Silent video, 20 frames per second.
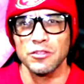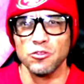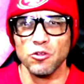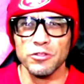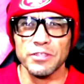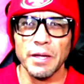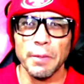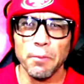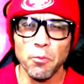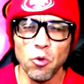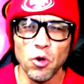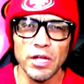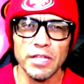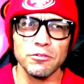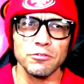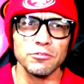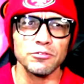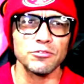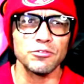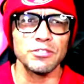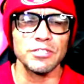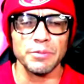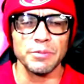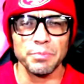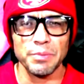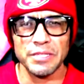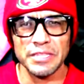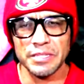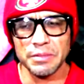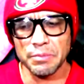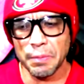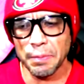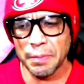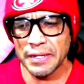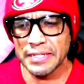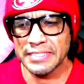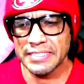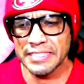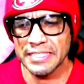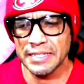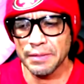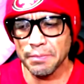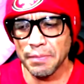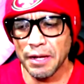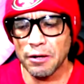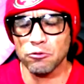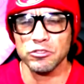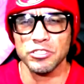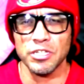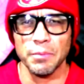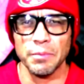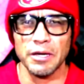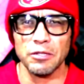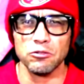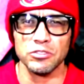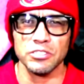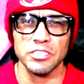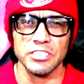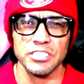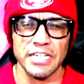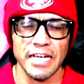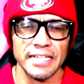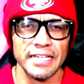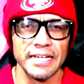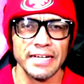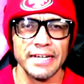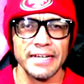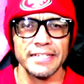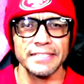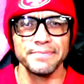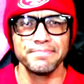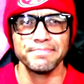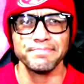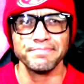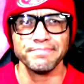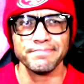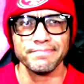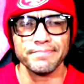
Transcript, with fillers: no tan buenos, ¿no? De repente me parece que malos llamados de Shanahan